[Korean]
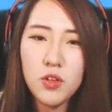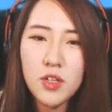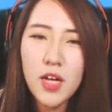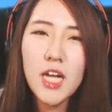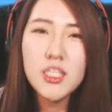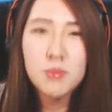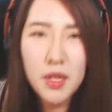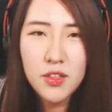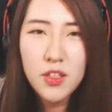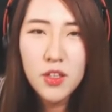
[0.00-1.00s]

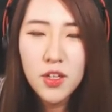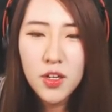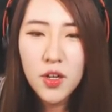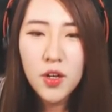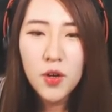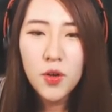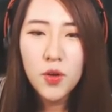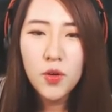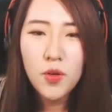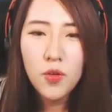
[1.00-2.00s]
하지만
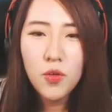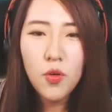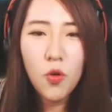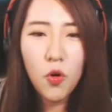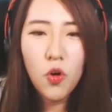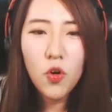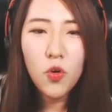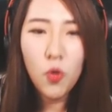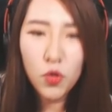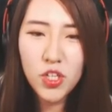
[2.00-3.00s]
어?
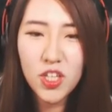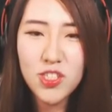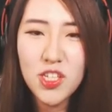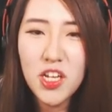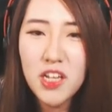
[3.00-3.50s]
어디 갔지?